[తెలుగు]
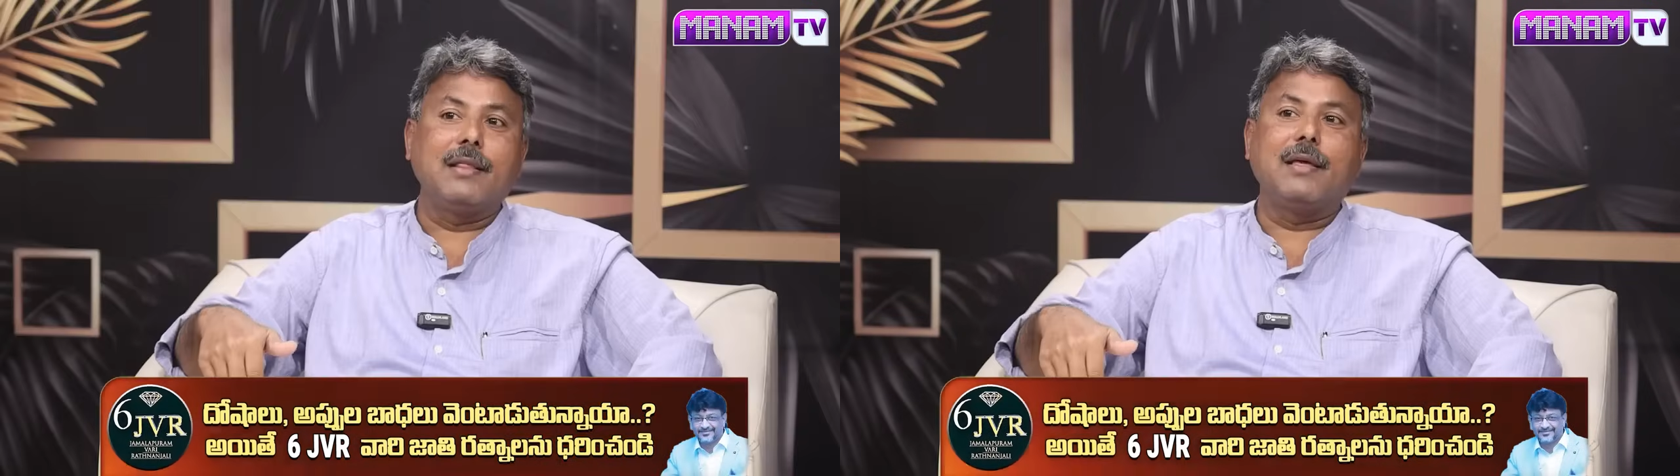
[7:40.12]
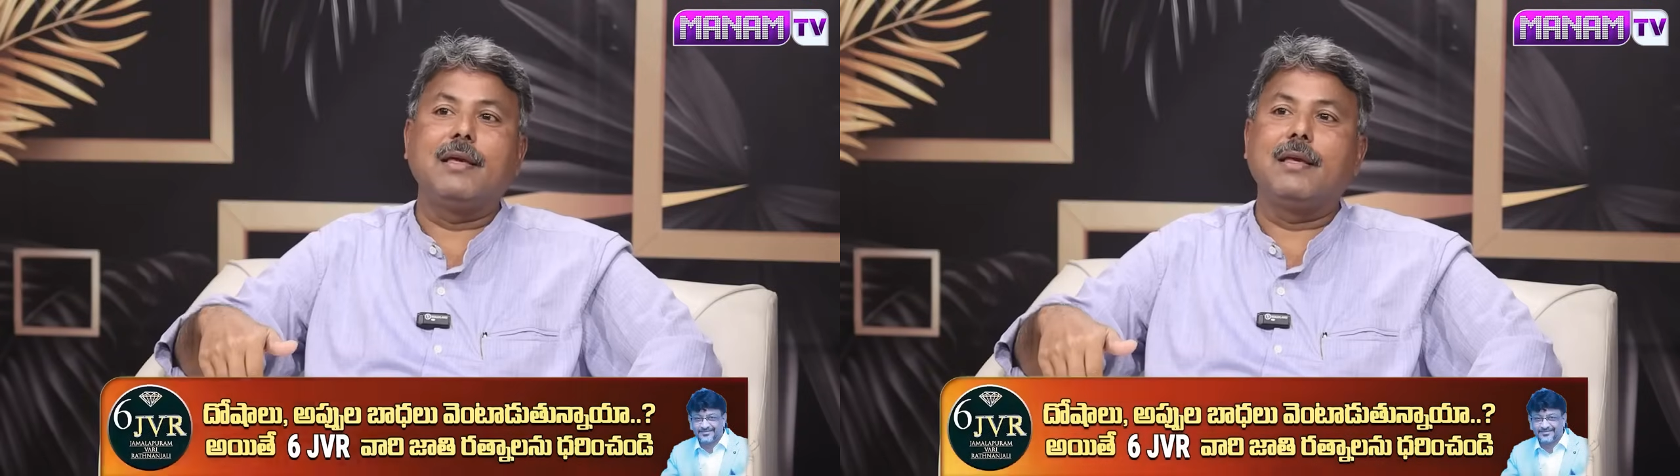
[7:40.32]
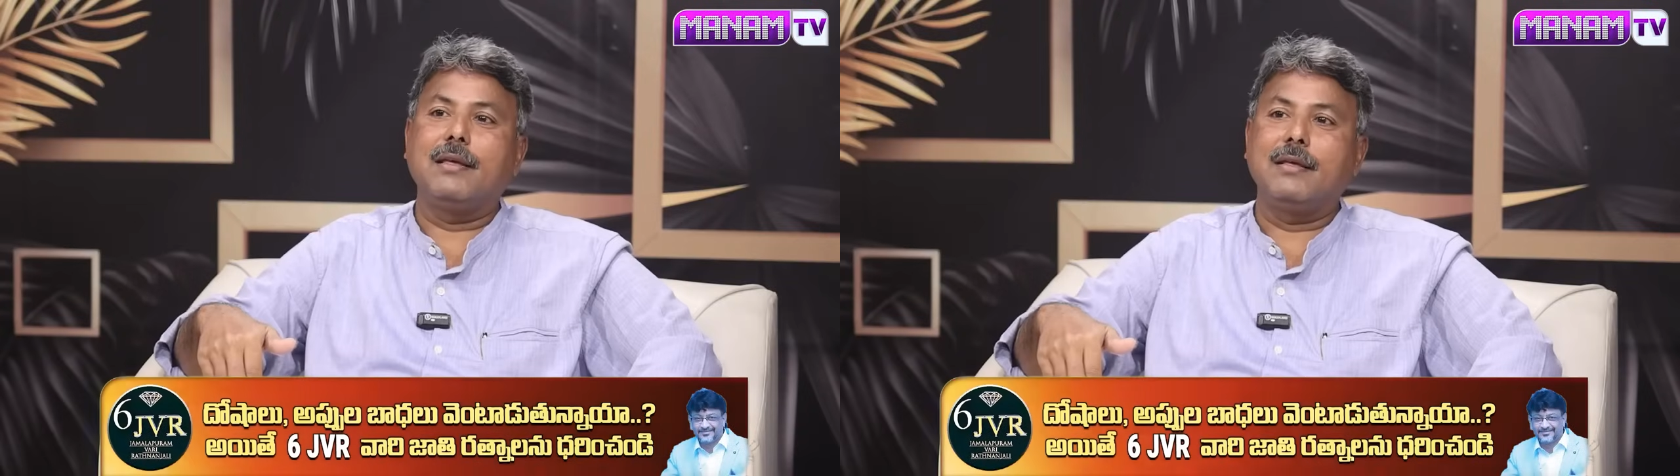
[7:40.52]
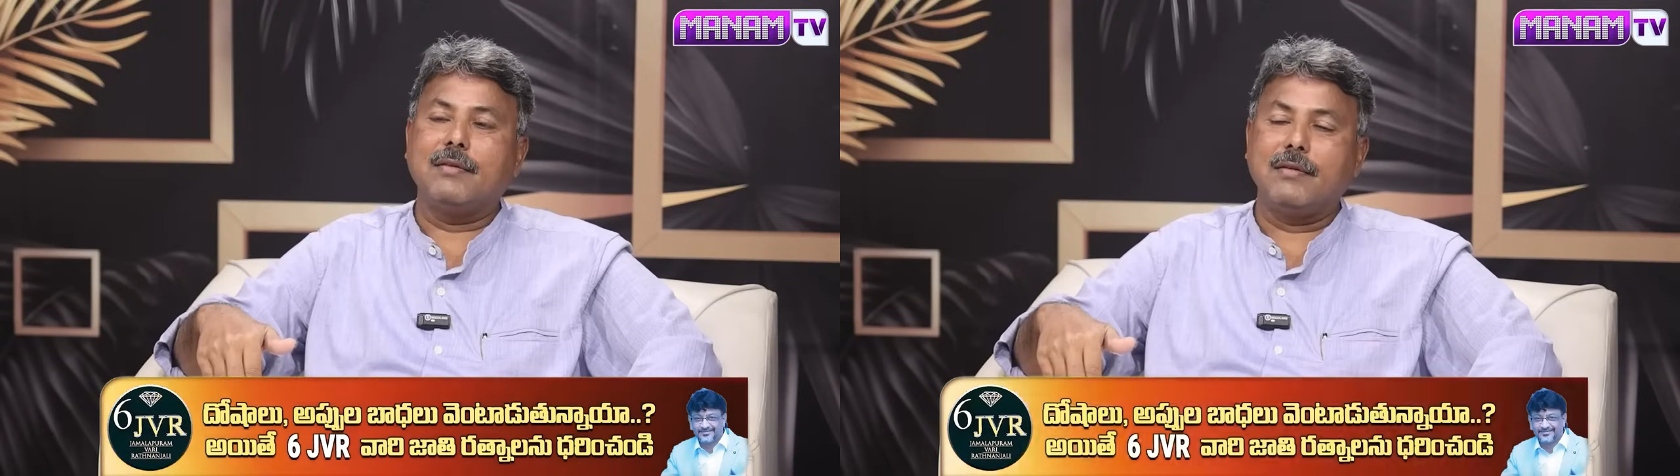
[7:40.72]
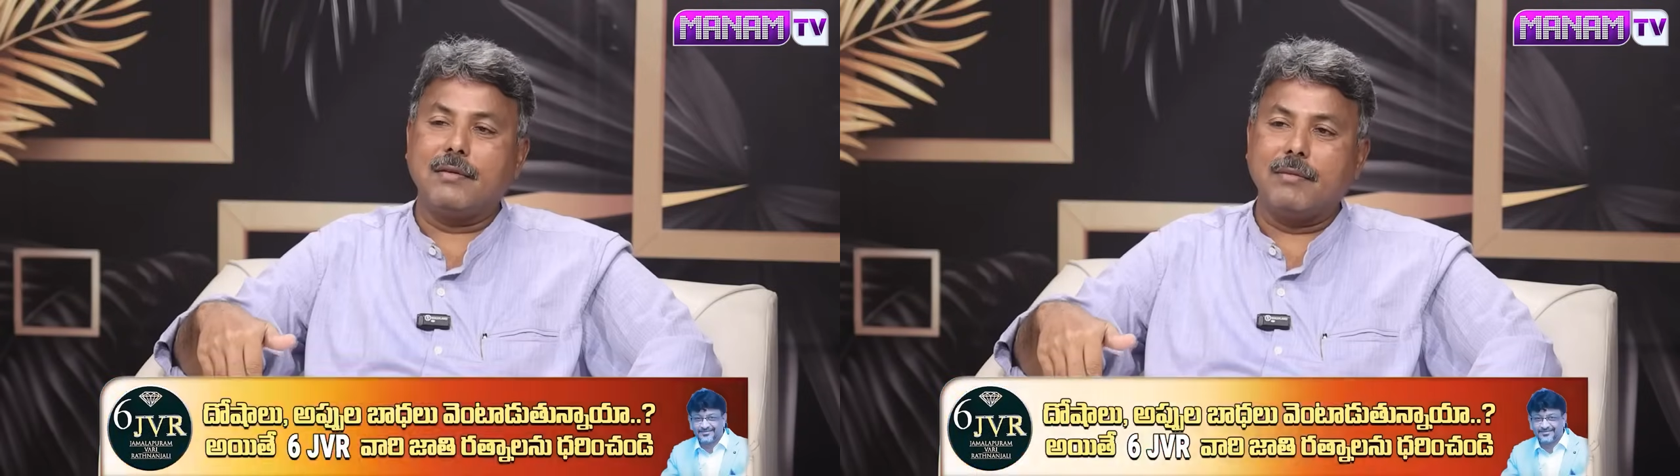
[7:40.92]
మంది
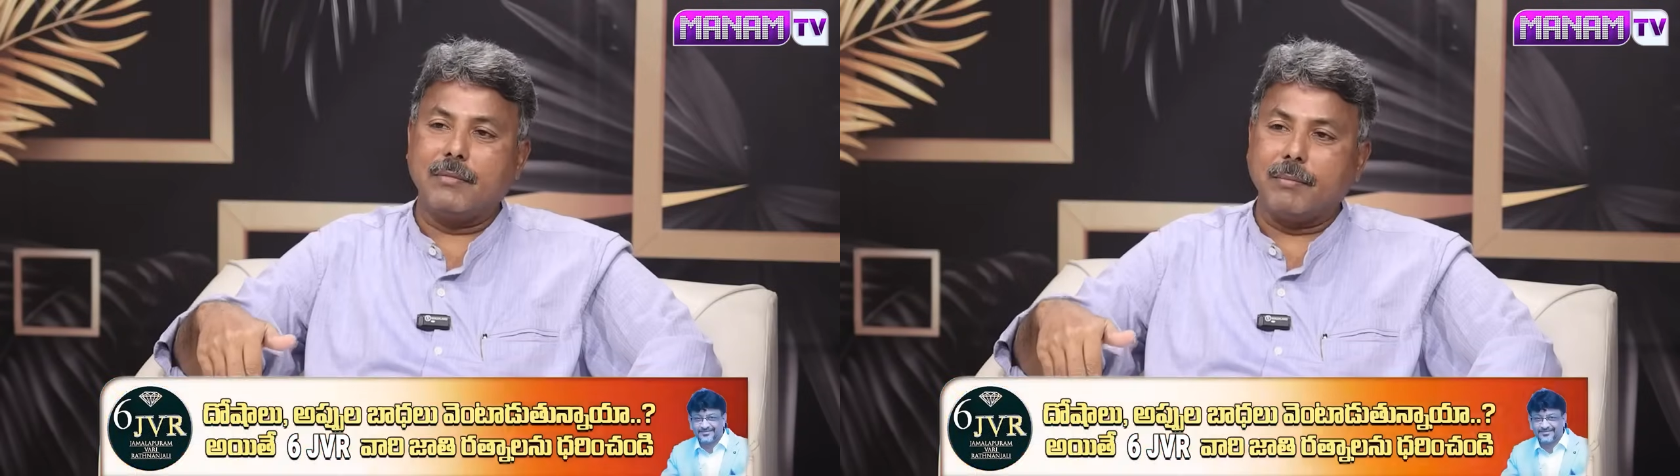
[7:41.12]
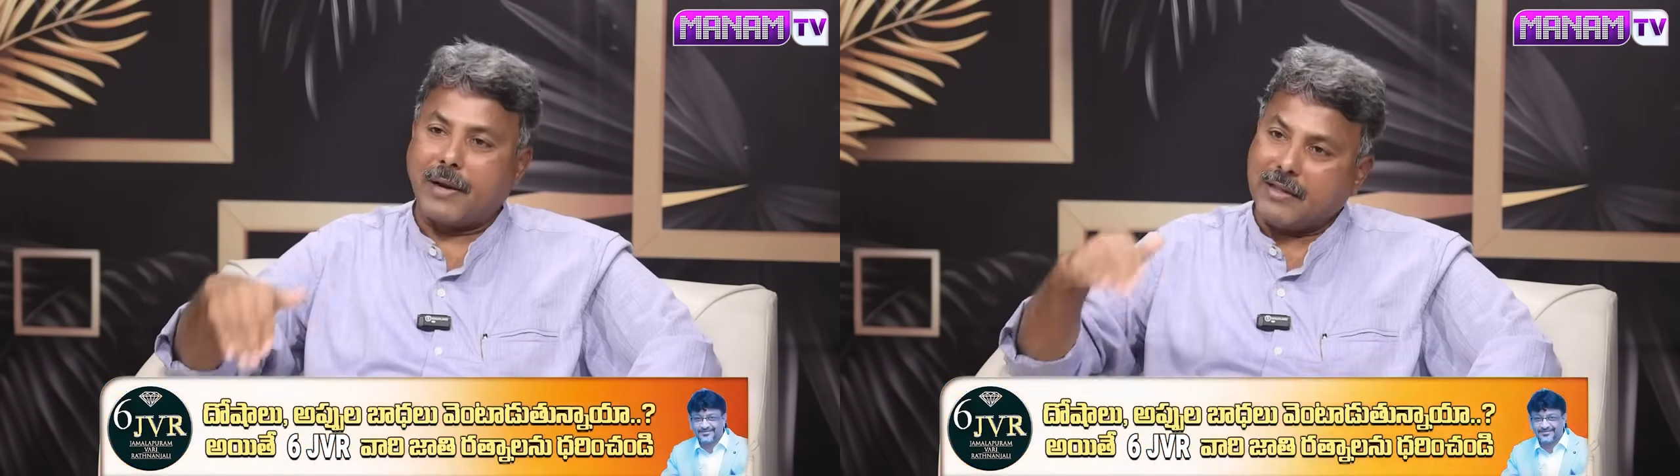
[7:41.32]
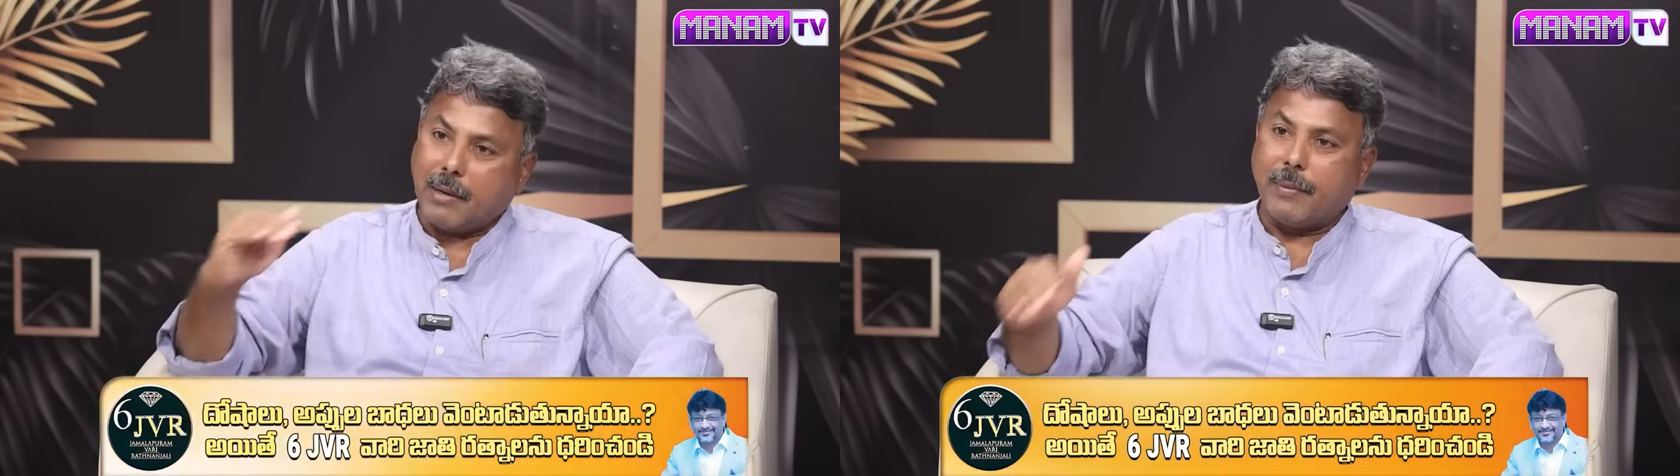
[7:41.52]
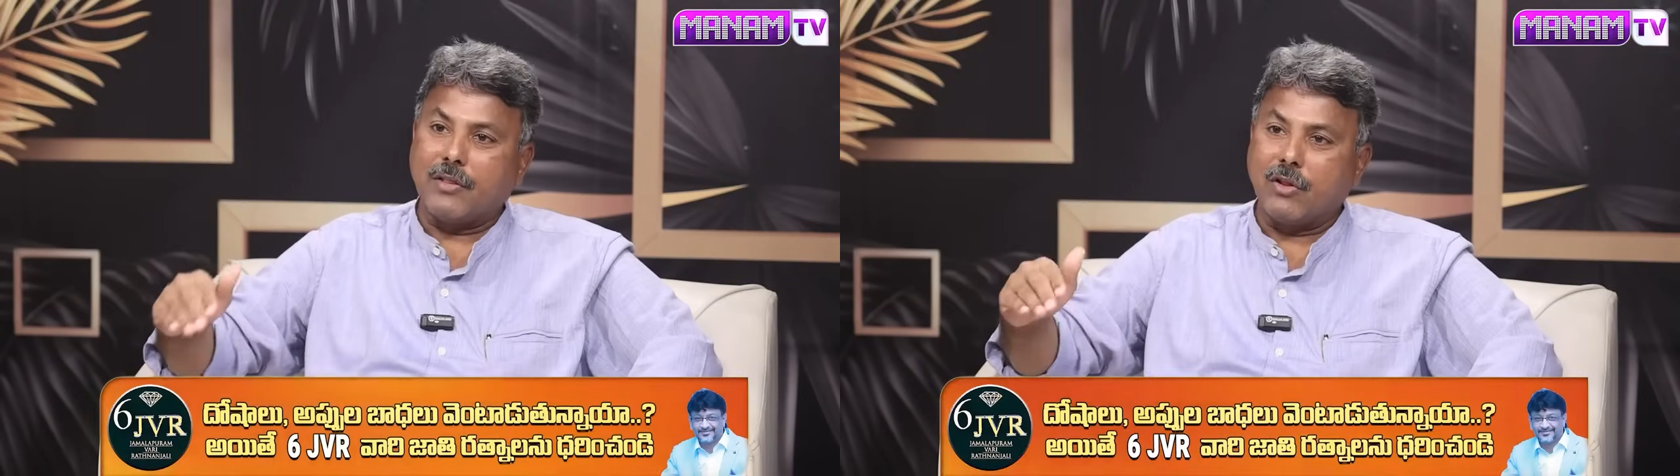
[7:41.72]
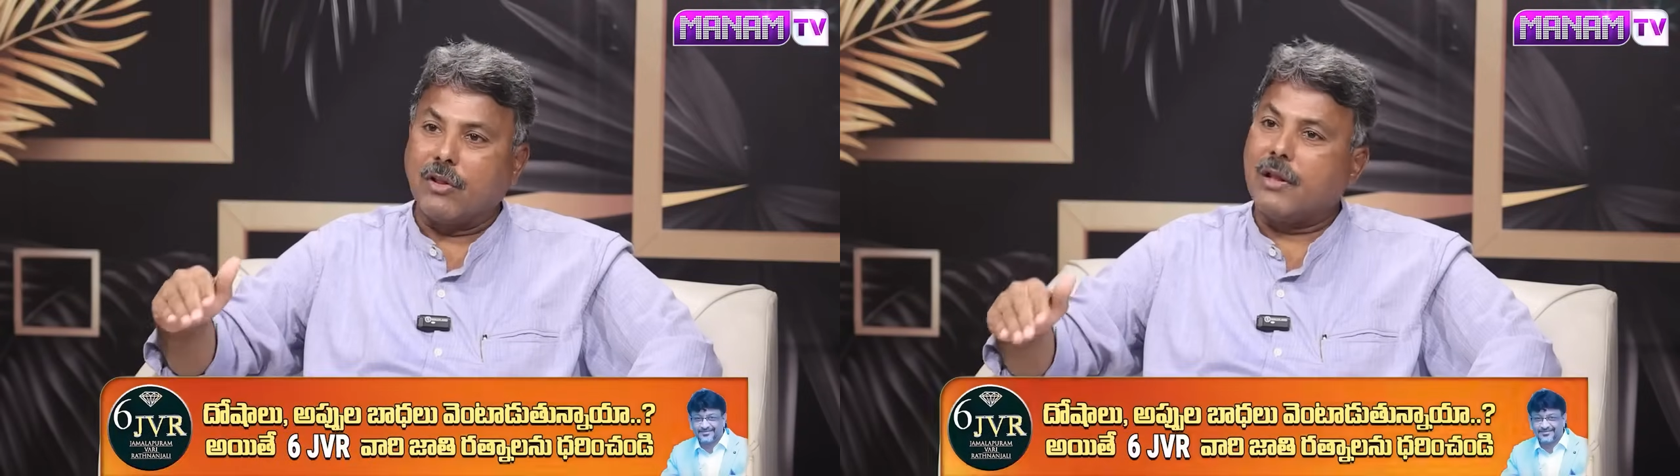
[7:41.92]

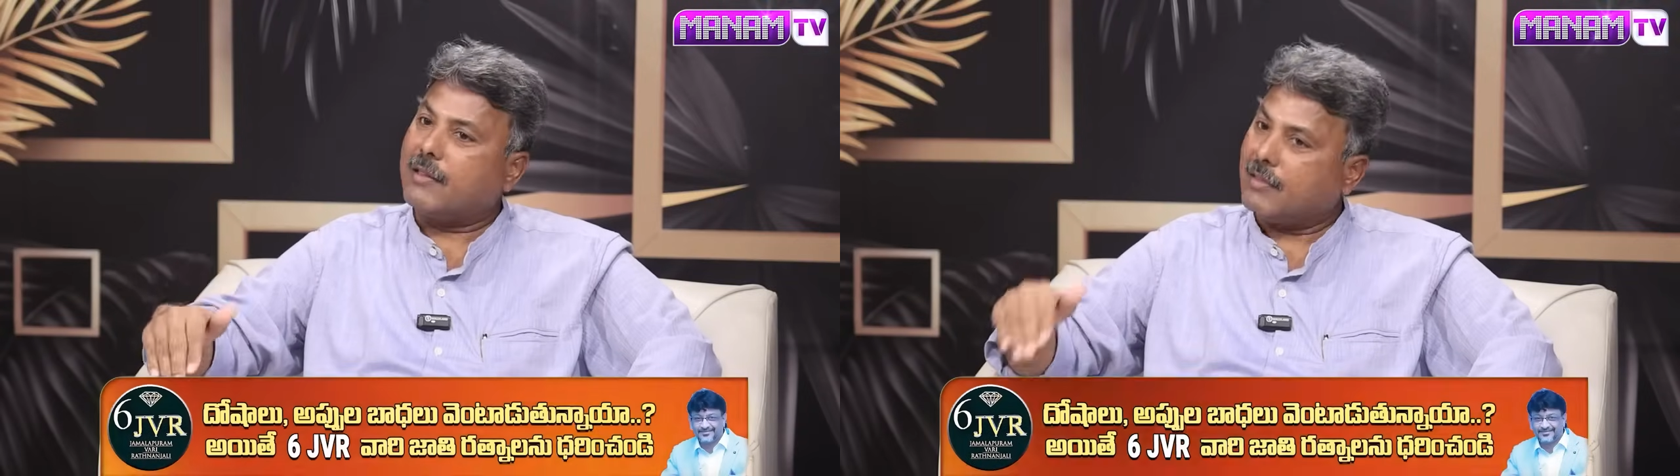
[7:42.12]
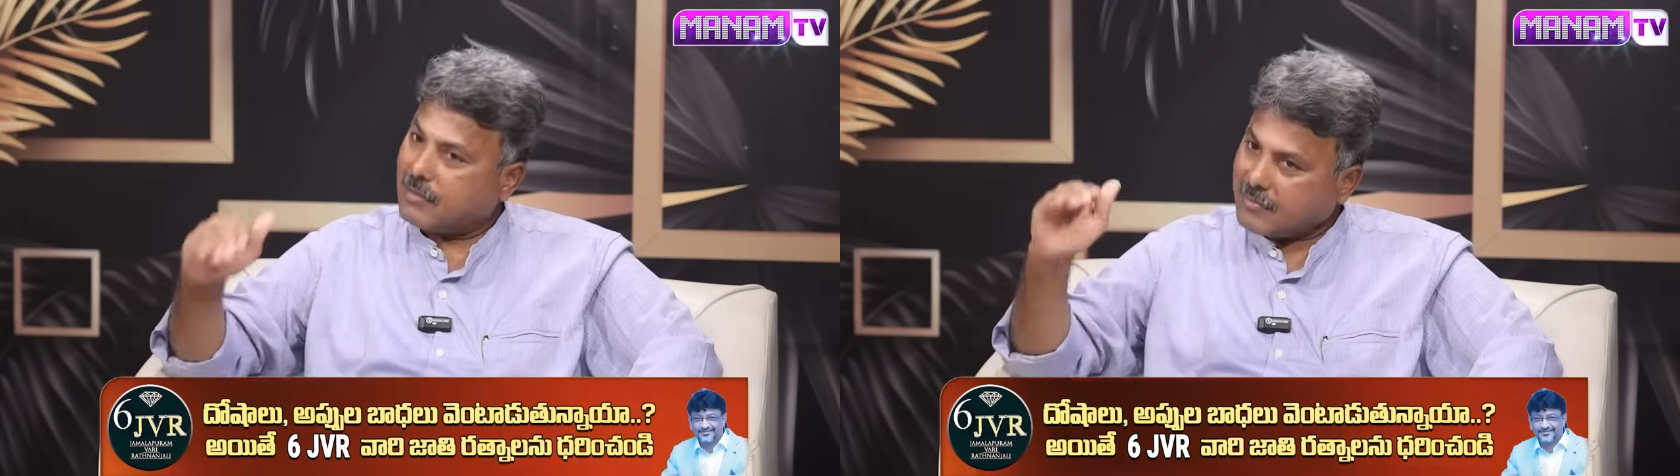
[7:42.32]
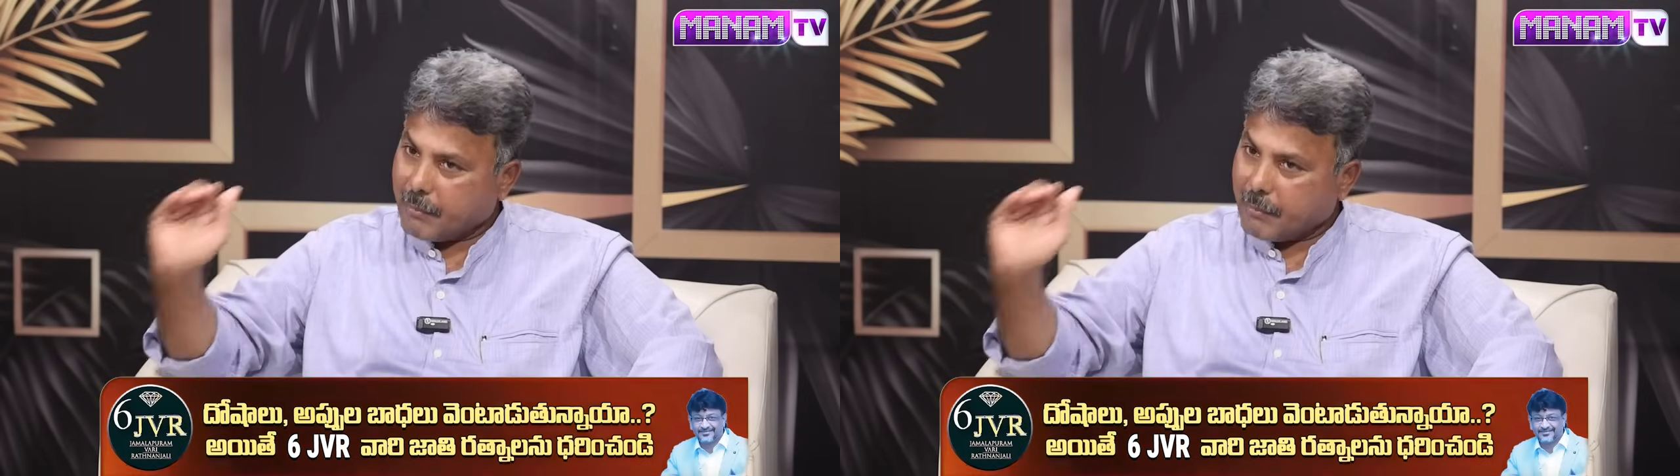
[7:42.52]
ప్రజాప్రతినిధిని అతి